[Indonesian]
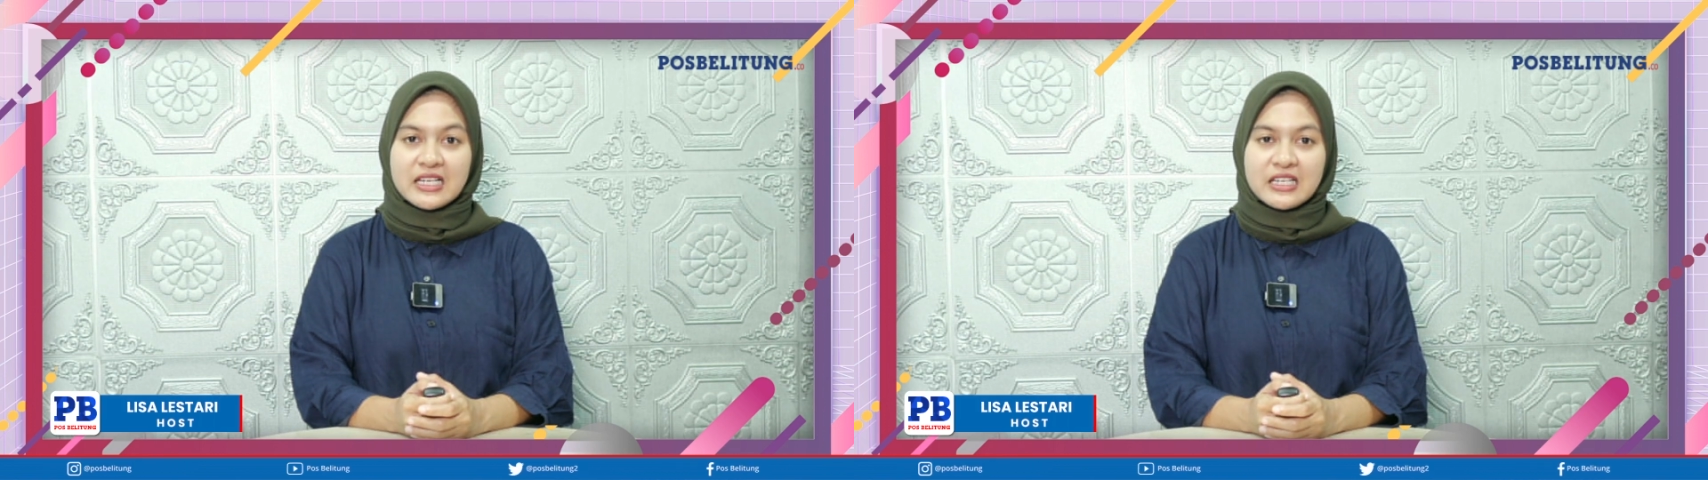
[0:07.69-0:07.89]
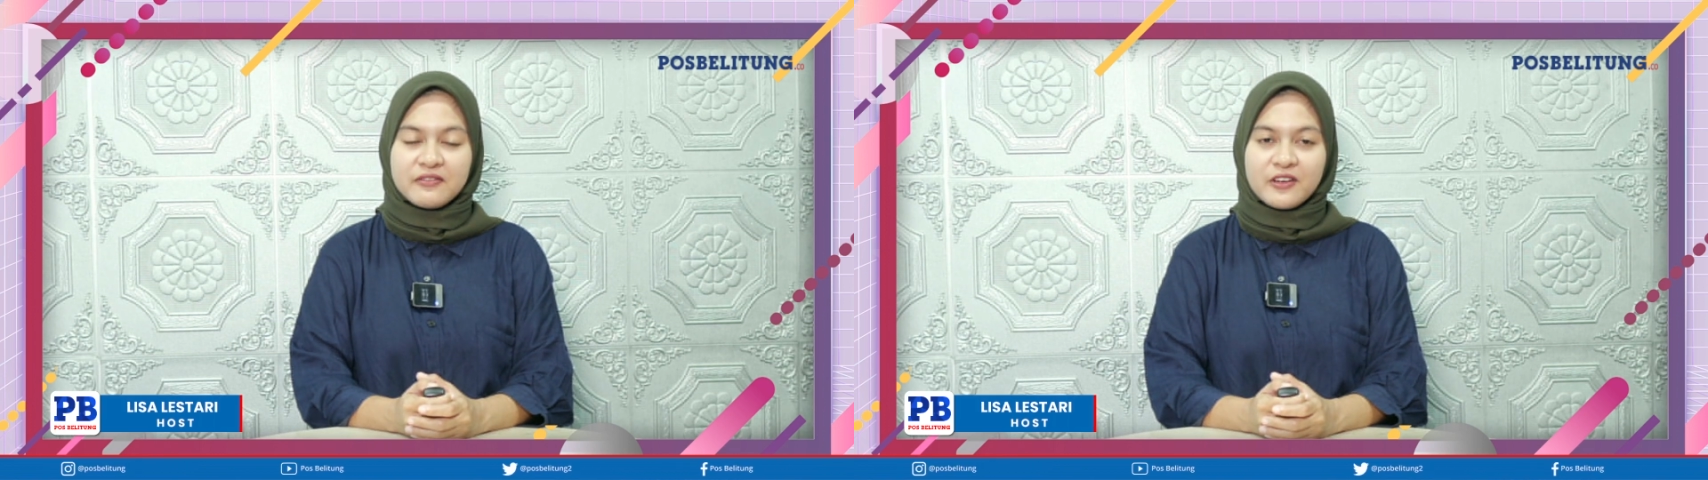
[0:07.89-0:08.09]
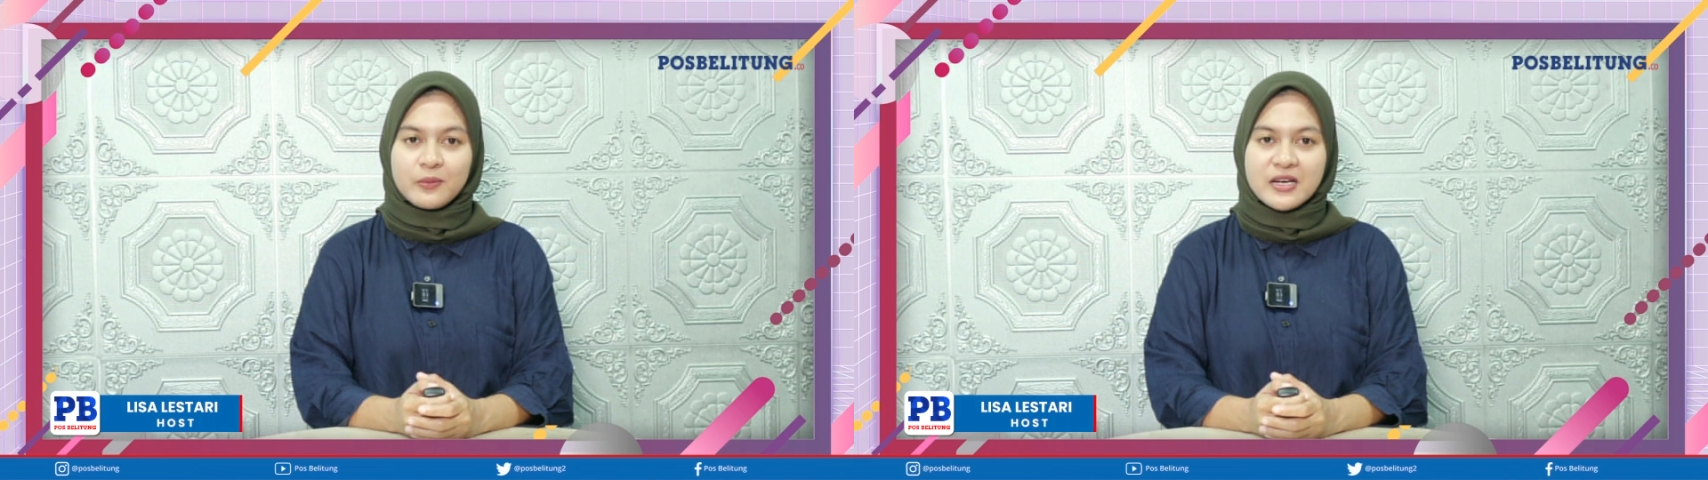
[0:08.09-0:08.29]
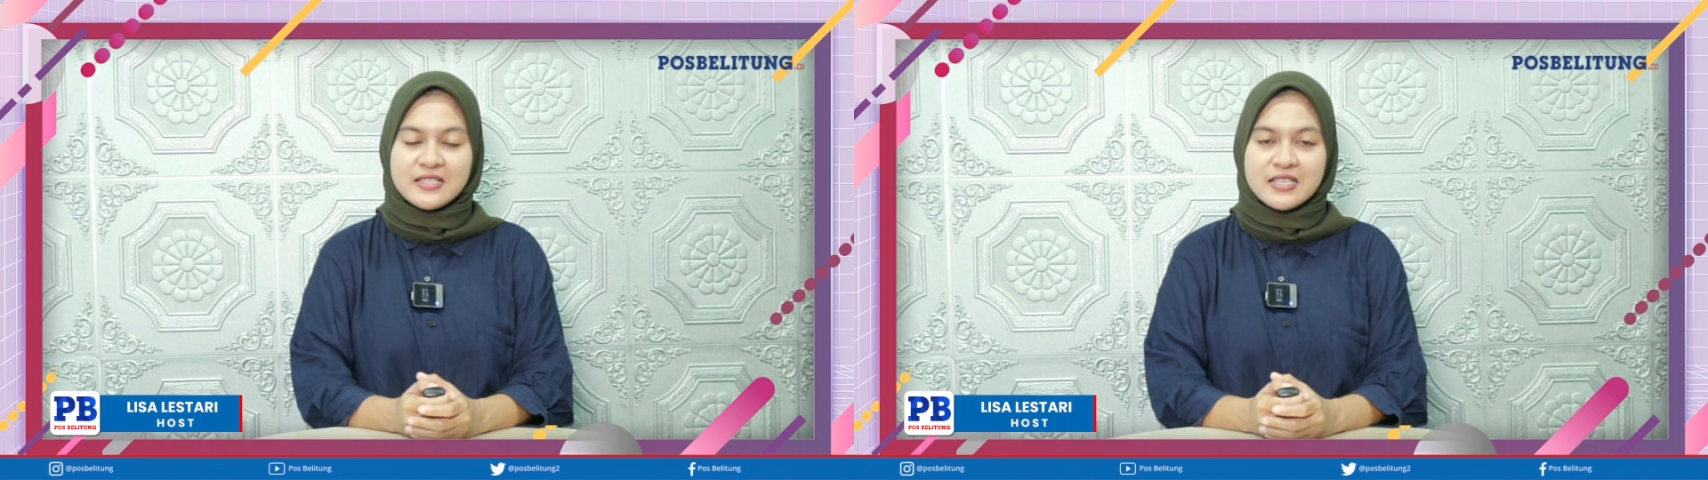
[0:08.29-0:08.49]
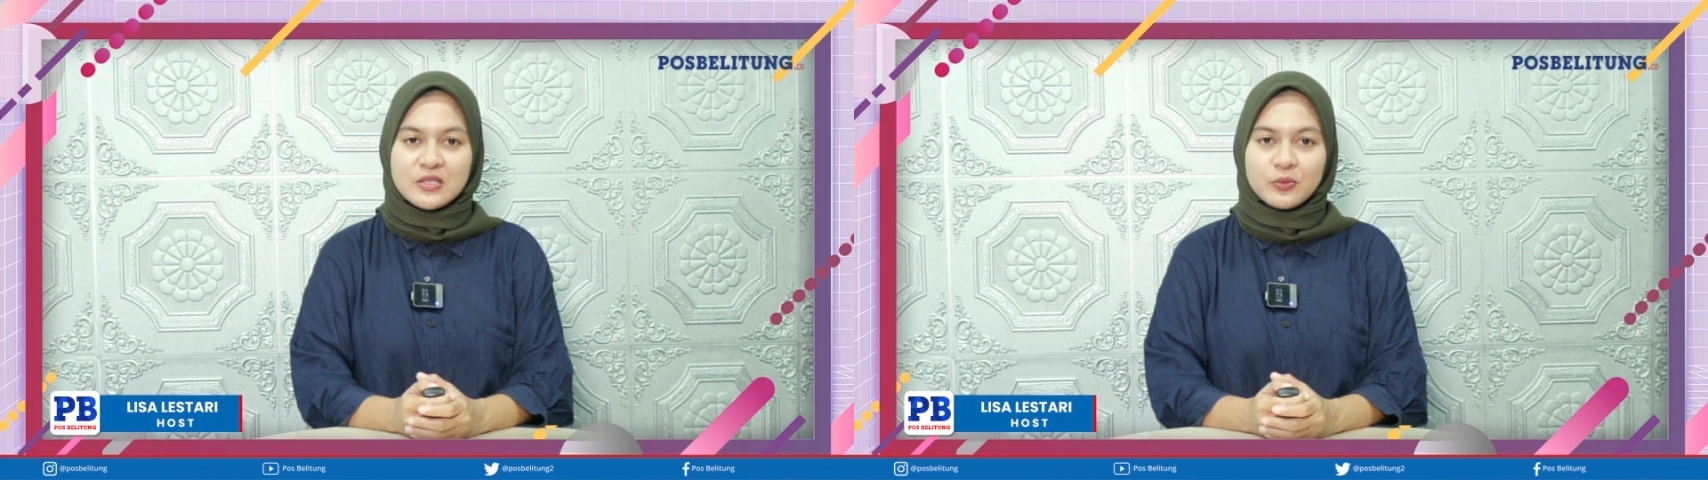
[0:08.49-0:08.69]

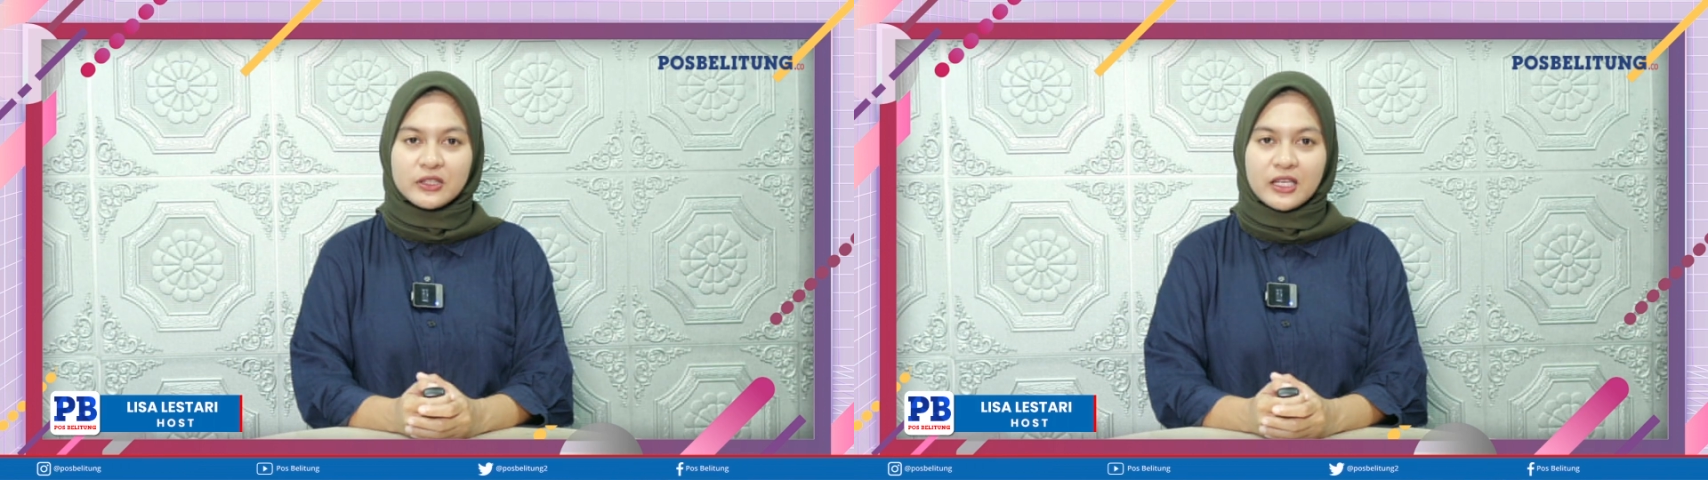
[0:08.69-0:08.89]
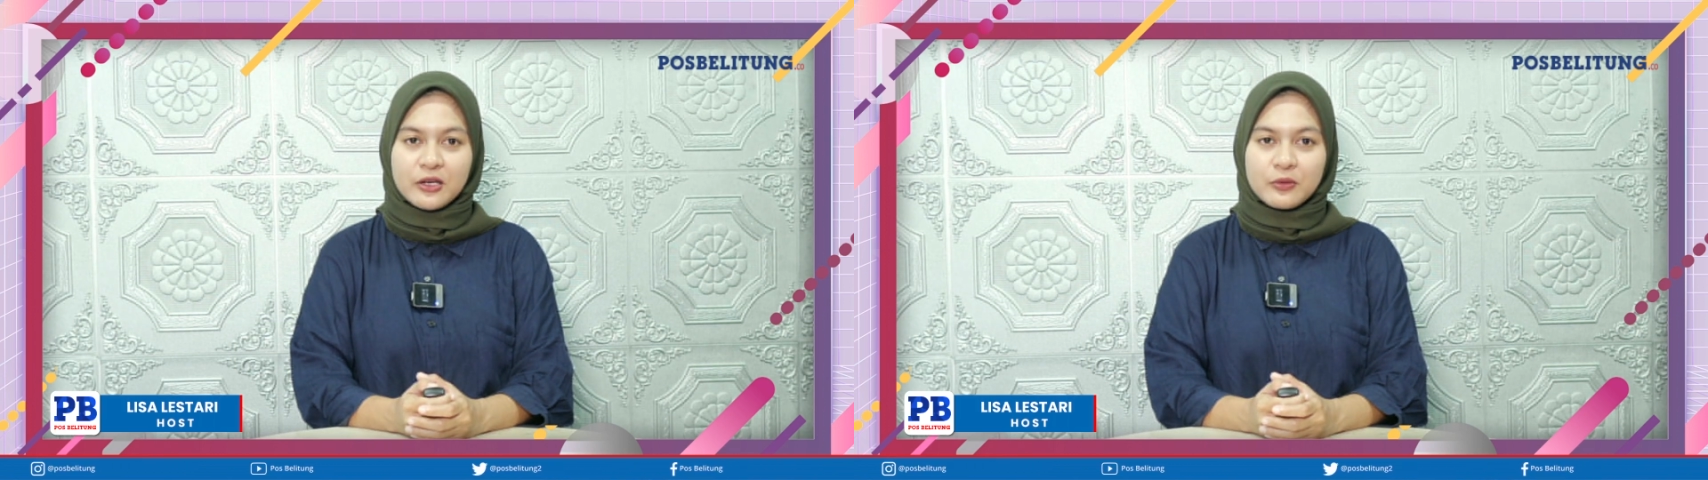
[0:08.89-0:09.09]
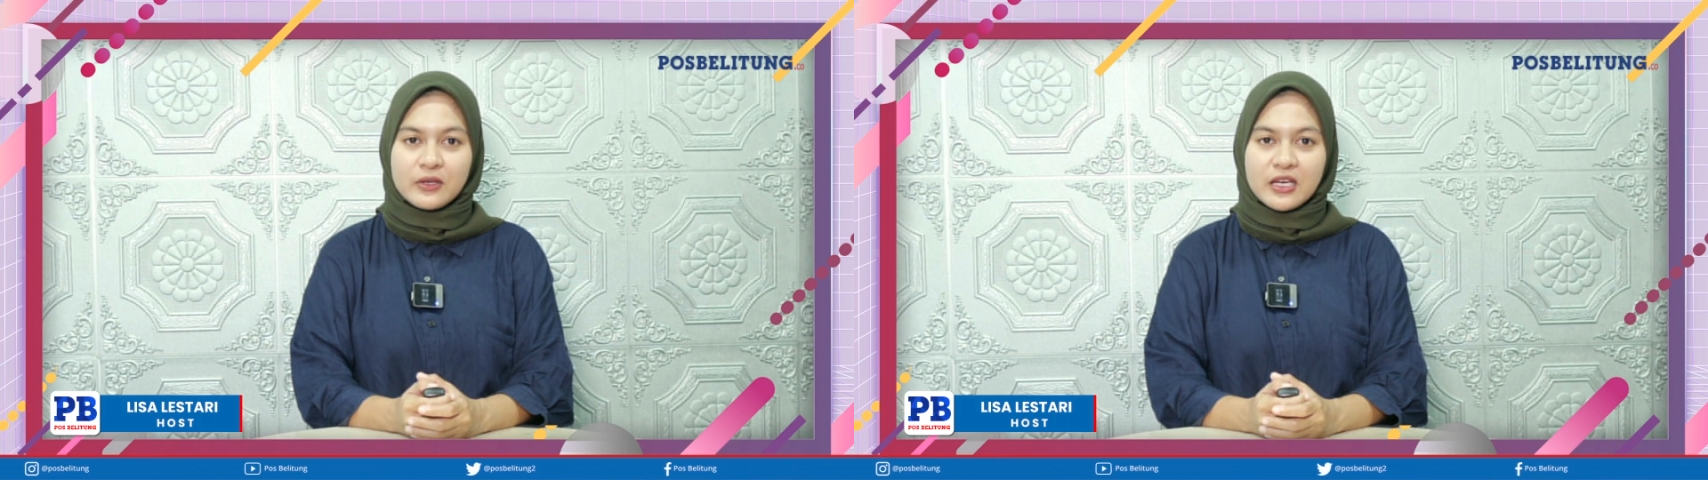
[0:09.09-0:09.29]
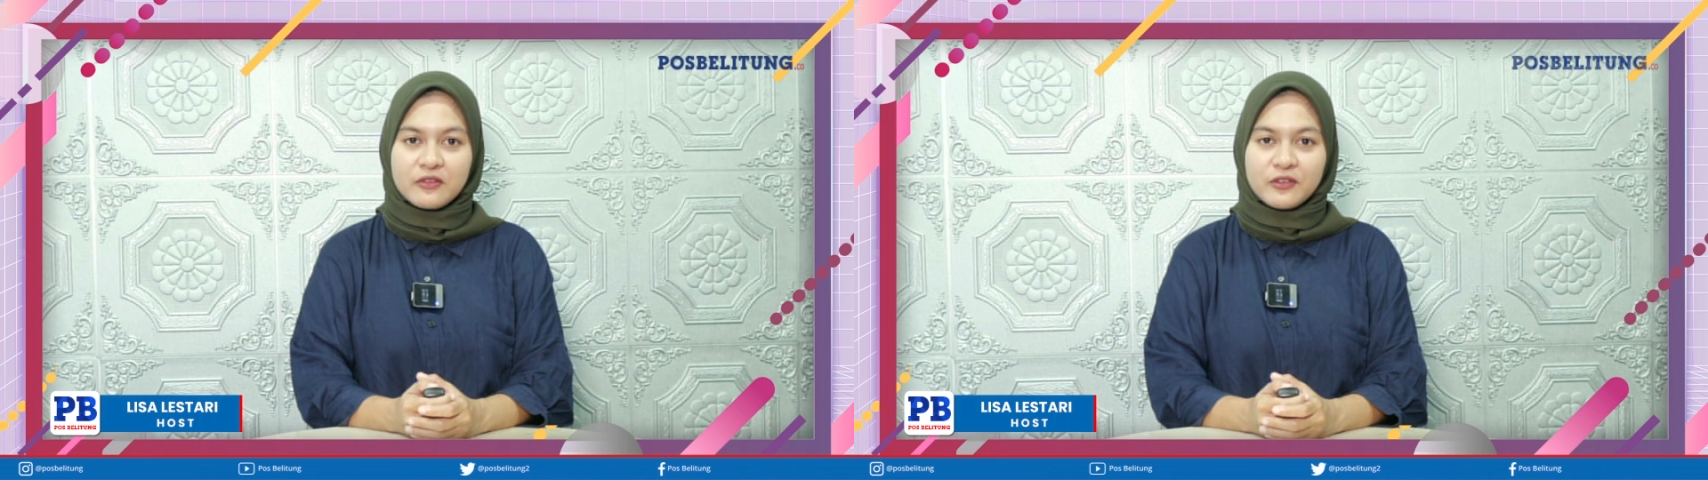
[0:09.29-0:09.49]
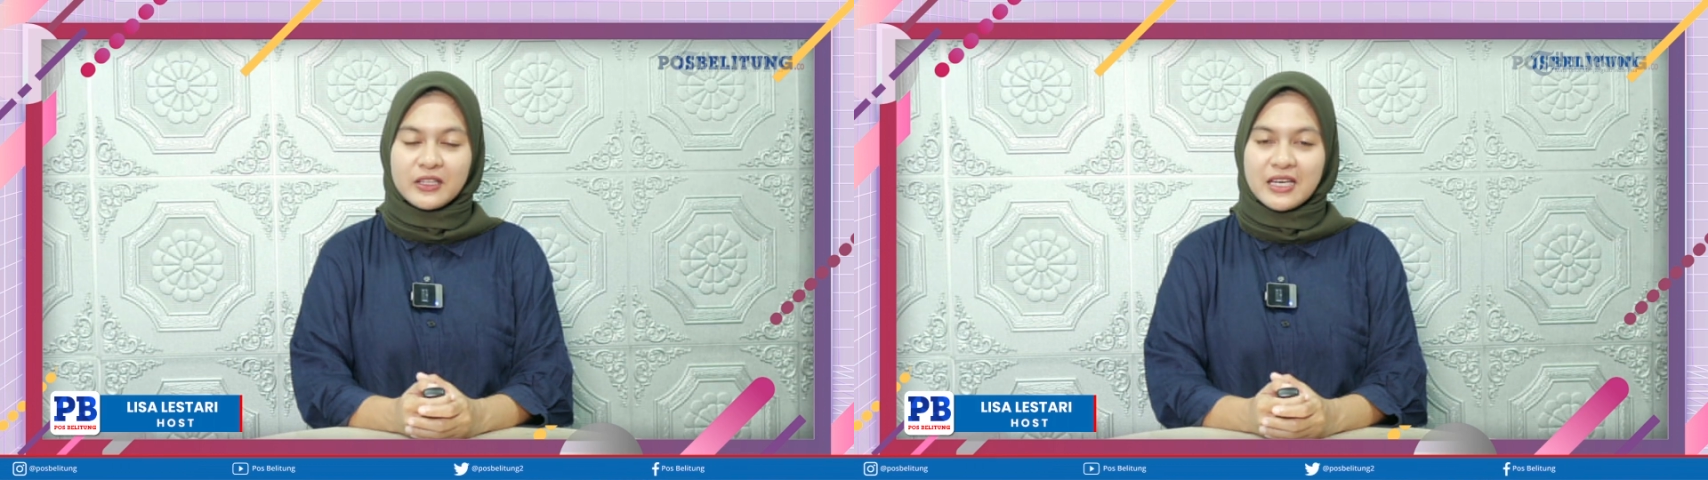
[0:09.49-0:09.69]
informasi seputar dunia
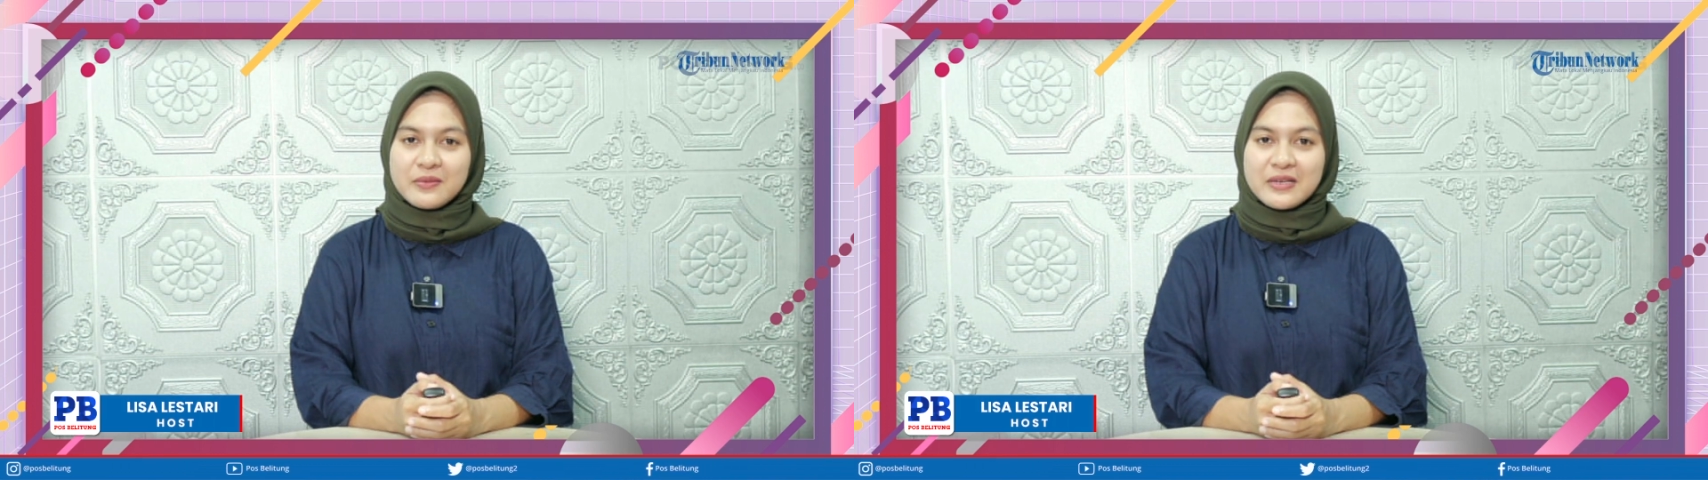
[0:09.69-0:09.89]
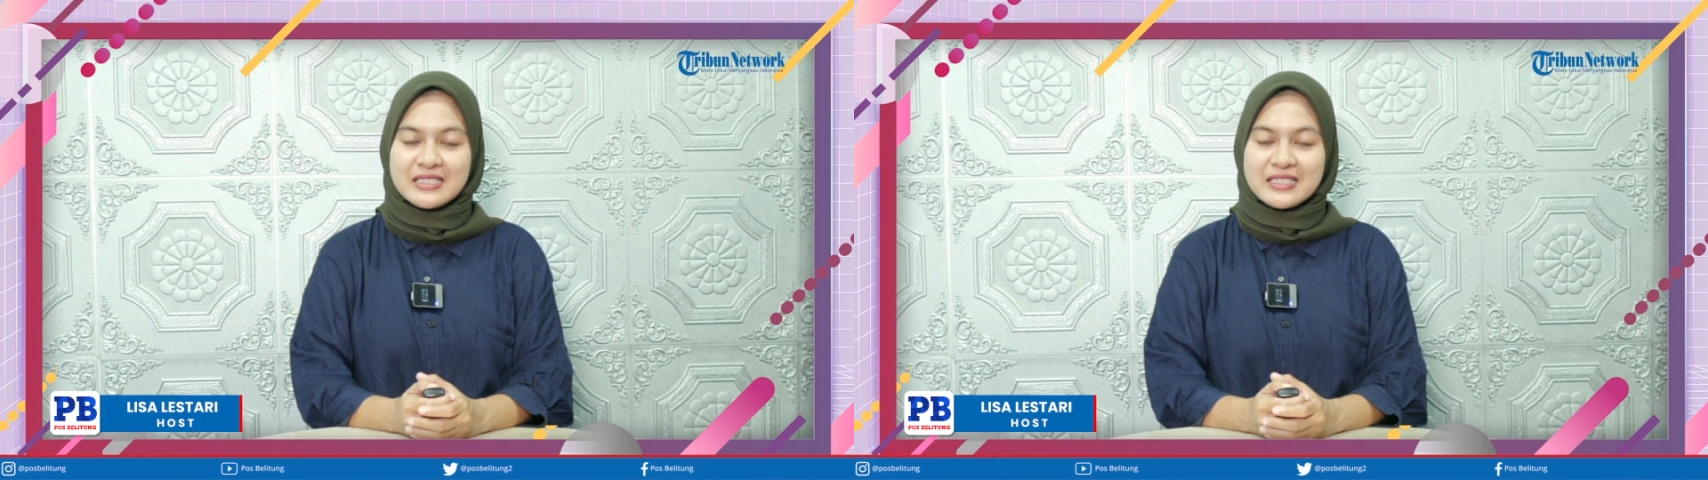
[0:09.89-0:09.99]
infotainment